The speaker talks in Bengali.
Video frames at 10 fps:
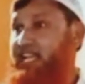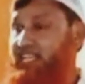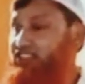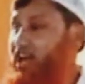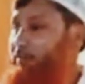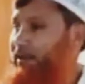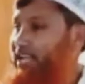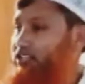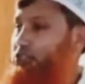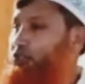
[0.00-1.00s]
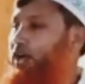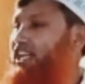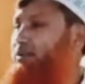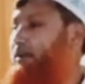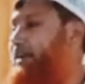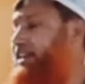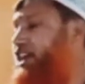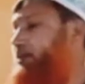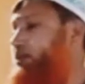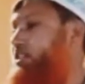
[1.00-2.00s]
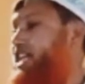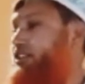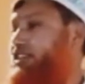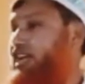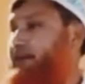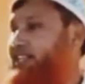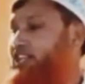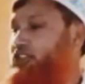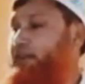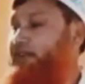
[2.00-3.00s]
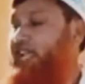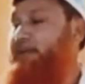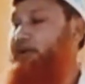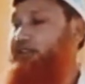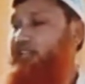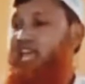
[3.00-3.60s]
কিন্তু আপনাকে একটু সঠিকভাবে নিয়ম অনুযায়ী চলতে হবে তাহলে সবটাই এবাদত